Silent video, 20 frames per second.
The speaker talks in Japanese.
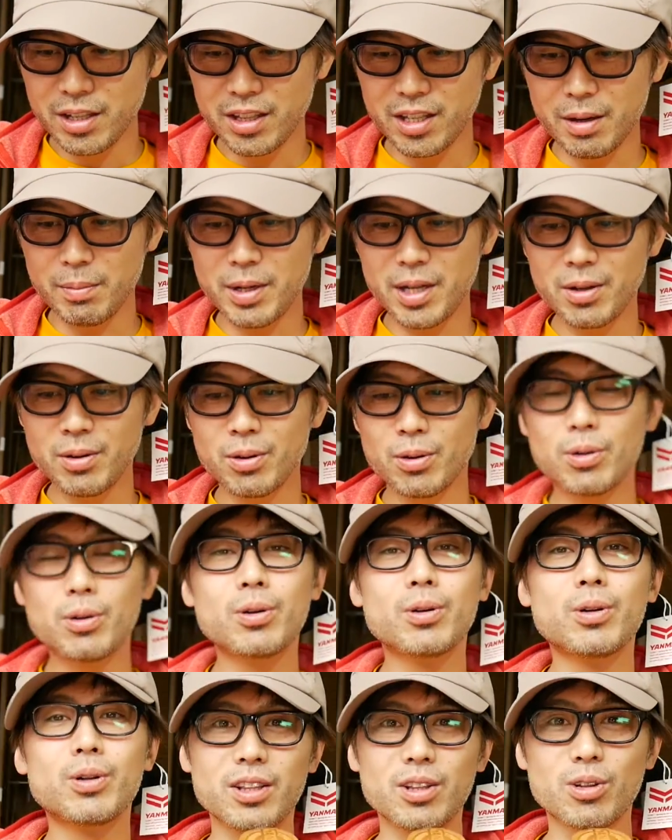
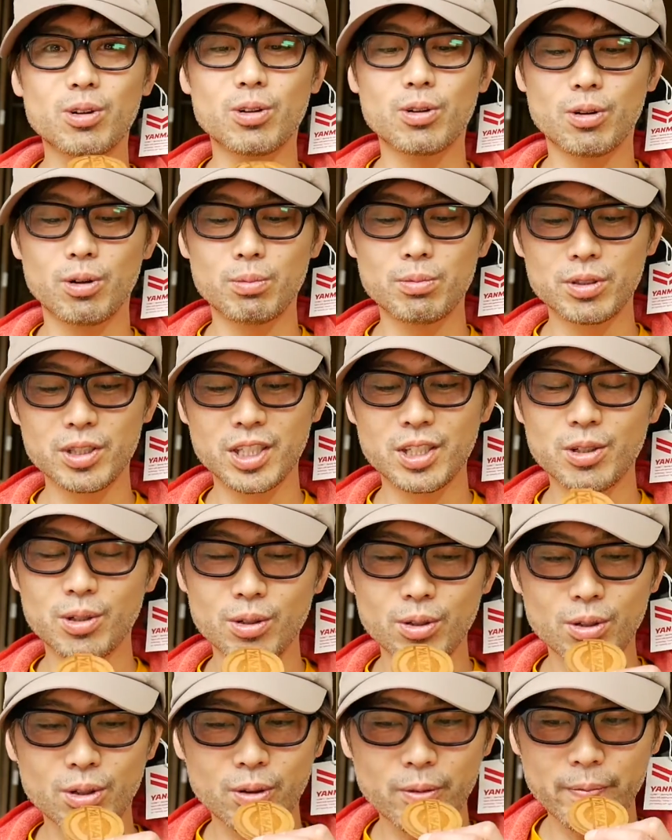卵と小麦
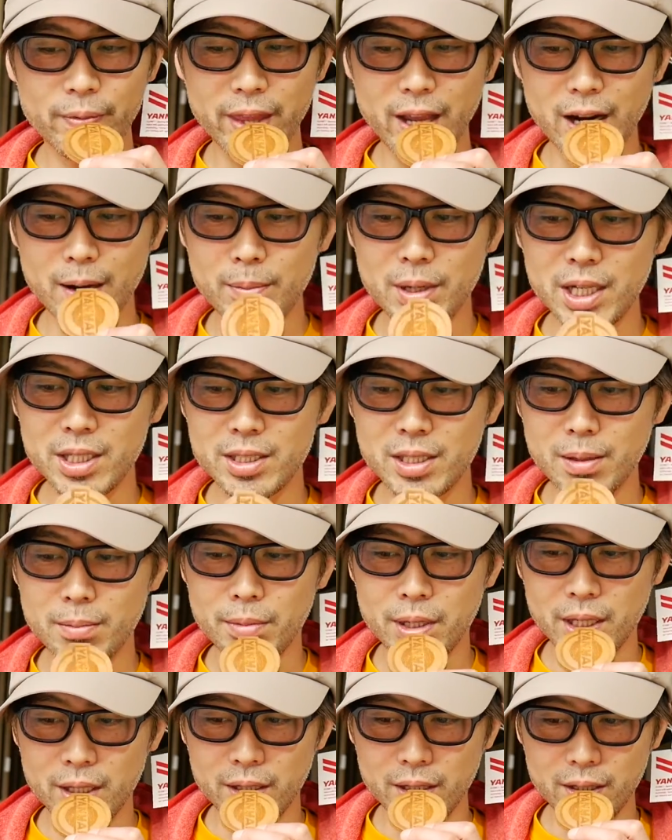粉の甘いせん
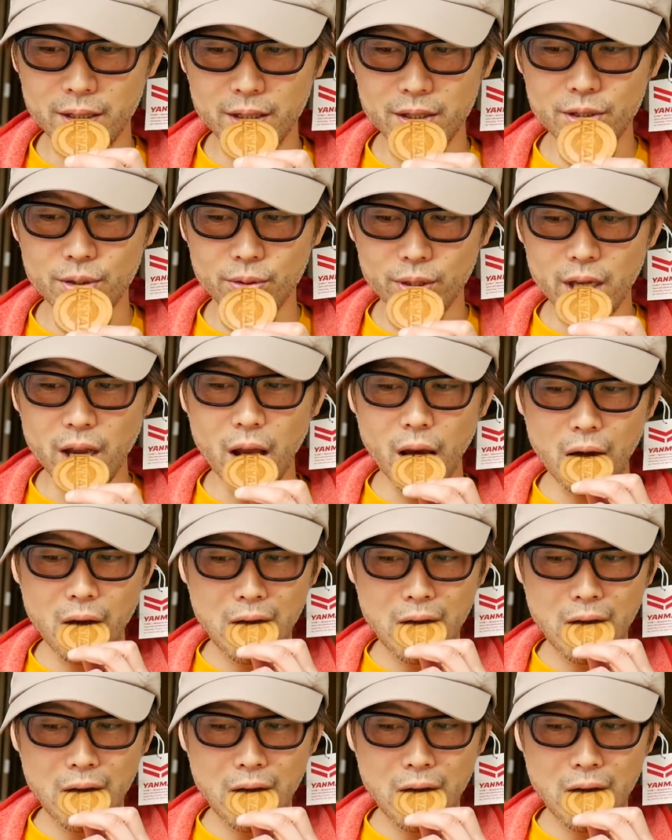べいでしょうね